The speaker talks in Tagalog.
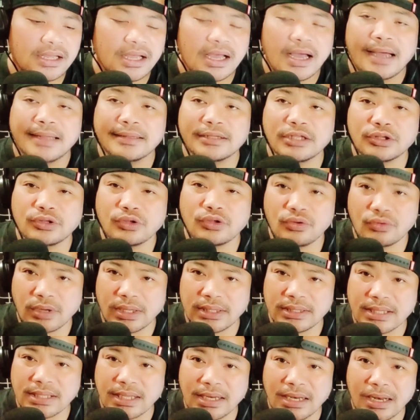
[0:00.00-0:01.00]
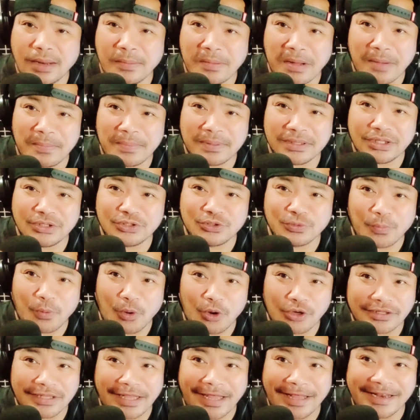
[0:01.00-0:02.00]
At ito yung kanta nila mga kapatid,
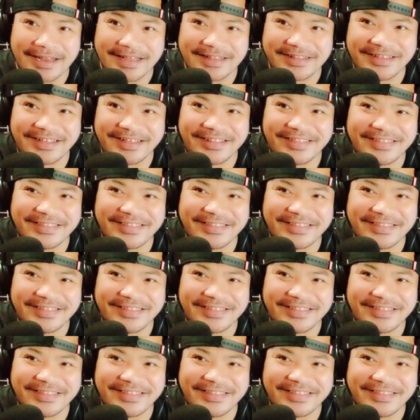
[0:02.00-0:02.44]
suportahan natin.